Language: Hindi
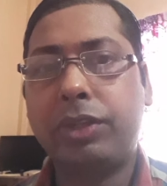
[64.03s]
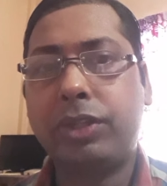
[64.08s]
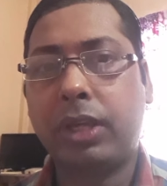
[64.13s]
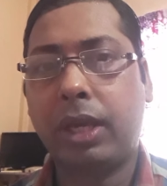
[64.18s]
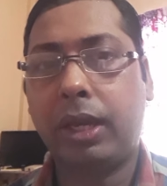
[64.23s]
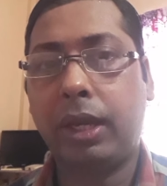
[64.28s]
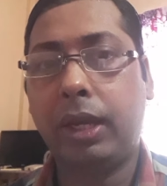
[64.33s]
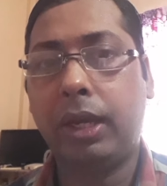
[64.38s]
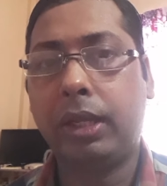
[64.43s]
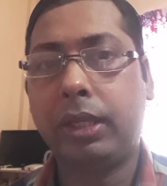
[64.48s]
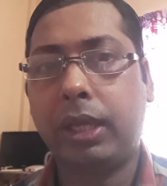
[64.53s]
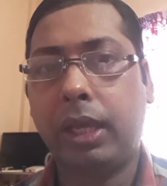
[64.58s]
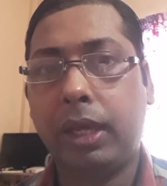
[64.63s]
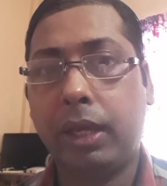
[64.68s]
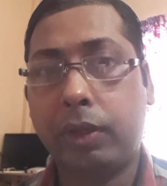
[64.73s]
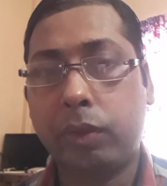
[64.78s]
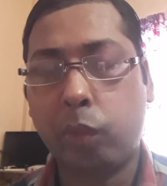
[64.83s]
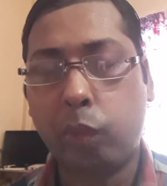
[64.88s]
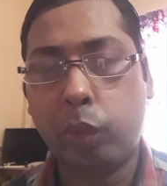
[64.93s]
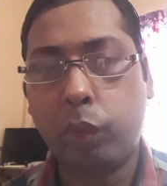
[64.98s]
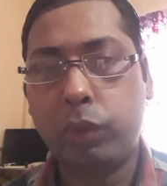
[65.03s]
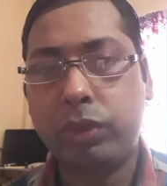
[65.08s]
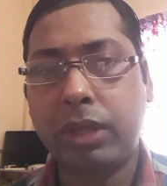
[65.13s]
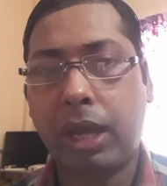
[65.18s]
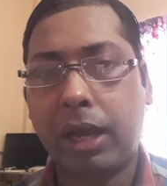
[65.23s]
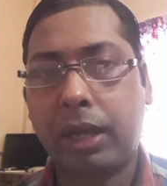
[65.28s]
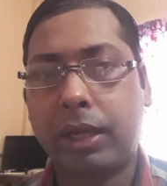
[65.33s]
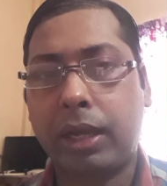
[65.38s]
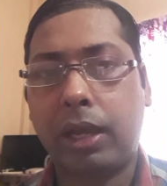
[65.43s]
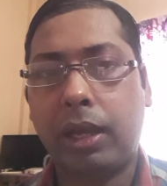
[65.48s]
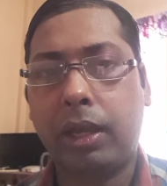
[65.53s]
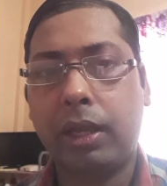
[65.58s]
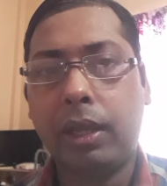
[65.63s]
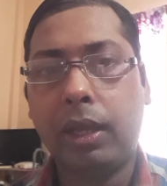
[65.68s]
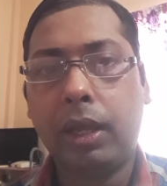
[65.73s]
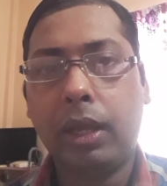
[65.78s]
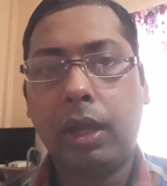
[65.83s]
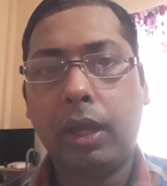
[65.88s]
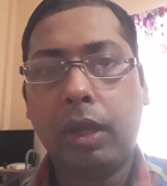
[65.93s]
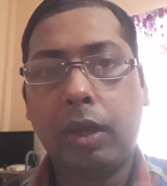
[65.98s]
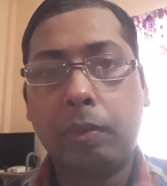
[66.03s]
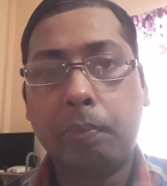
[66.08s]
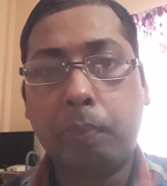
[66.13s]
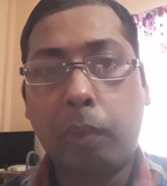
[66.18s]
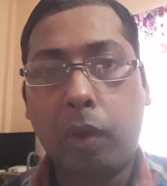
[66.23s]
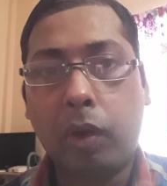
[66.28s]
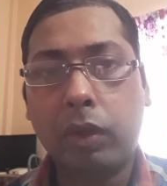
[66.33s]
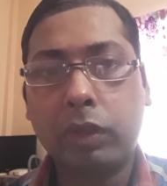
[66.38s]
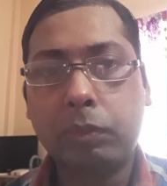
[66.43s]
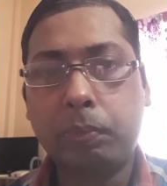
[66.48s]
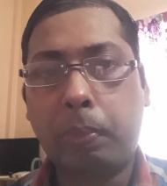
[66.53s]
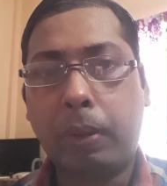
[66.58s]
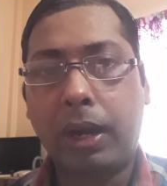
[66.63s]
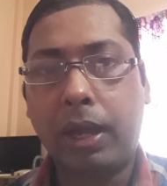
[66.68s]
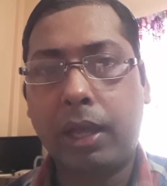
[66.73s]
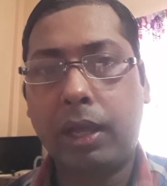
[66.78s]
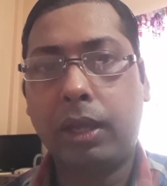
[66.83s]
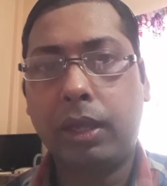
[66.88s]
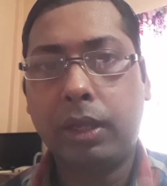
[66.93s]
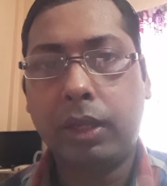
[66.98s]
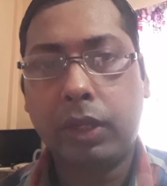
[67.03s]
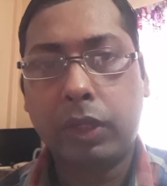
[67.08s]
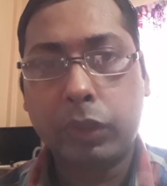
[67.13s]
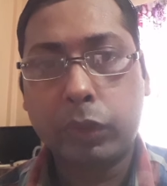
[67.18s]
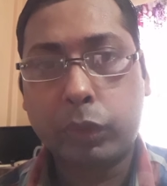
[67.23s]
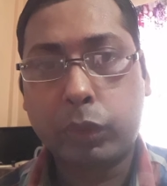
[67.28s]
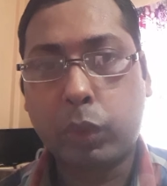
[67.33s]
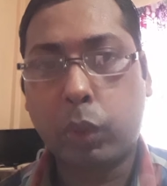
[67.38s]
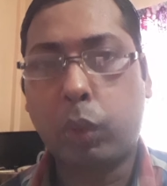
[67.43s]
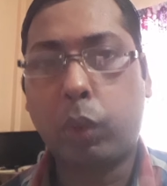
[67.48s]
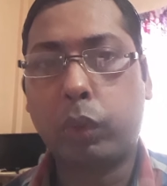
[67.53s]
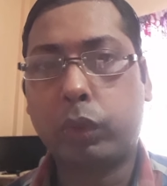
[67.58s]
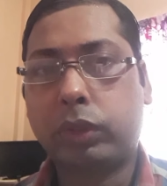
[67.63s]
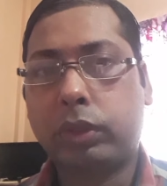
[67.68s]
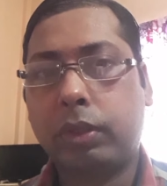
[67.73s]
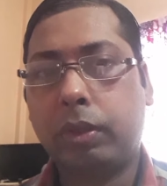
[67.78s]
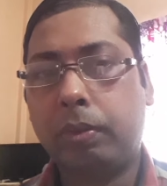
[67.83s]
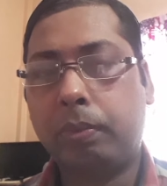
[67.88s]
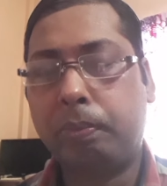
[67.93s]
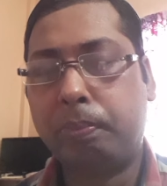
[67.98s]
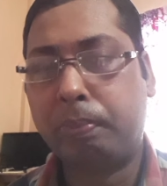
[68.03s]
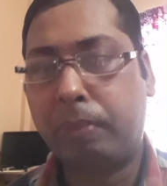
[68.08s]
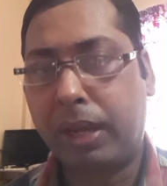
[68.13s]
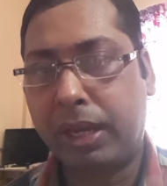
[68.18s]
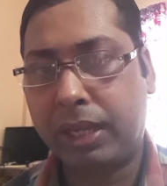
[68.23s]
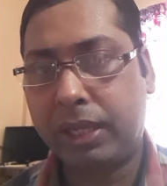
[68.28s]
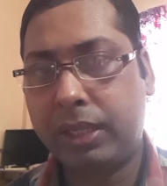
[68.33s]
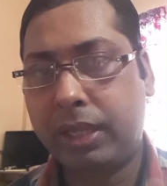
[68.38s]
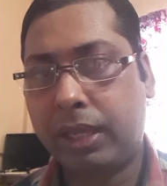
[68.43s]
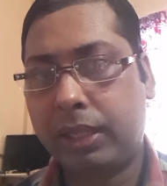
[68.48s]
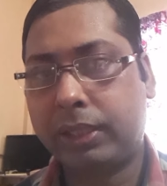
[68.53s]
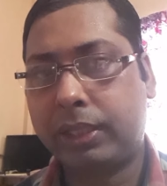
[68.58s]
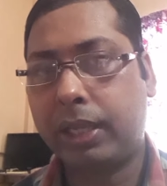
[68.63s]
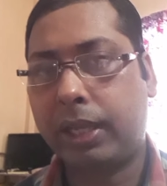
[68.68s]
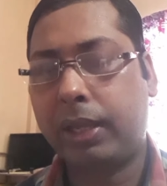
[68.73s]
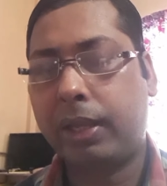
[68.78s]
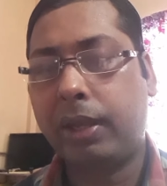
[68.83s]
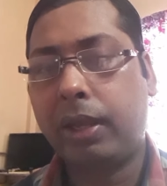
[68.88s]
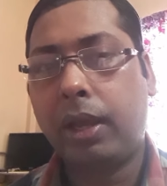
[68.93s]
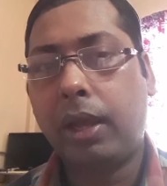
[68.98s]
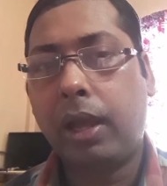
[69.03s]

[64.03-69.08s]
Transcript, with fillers: शरीर के एक ऊर्जा का बहुत बड़ा स्रोत माना जाता है